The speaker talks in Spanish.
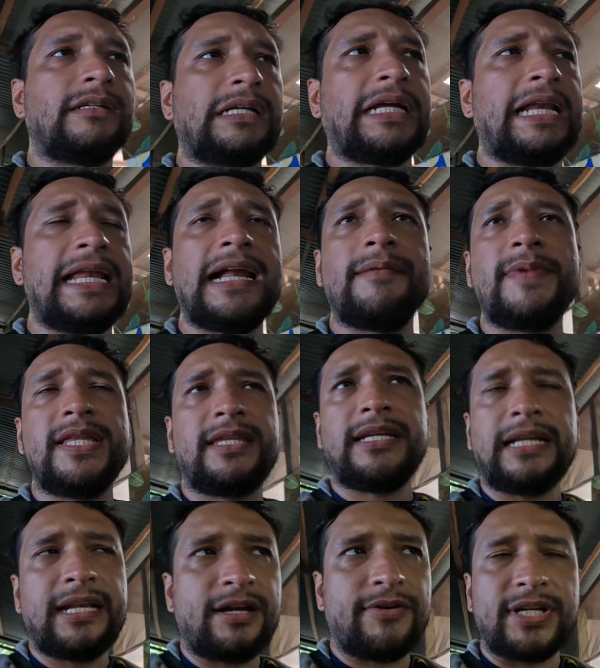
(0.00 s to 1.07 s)
generalmente
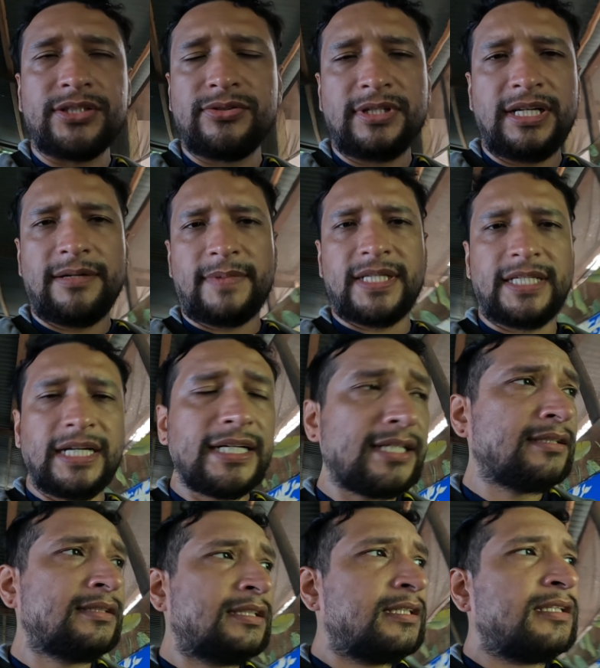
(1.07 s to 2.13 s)
las labores son en la
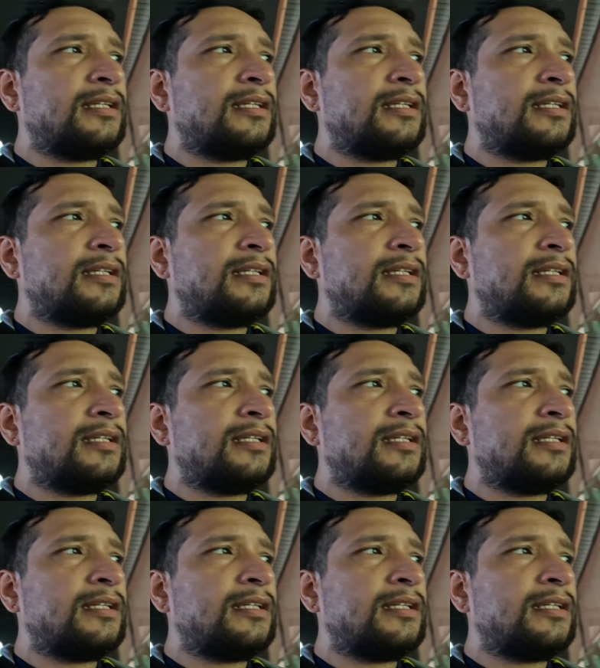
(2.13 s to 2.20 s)
mañana,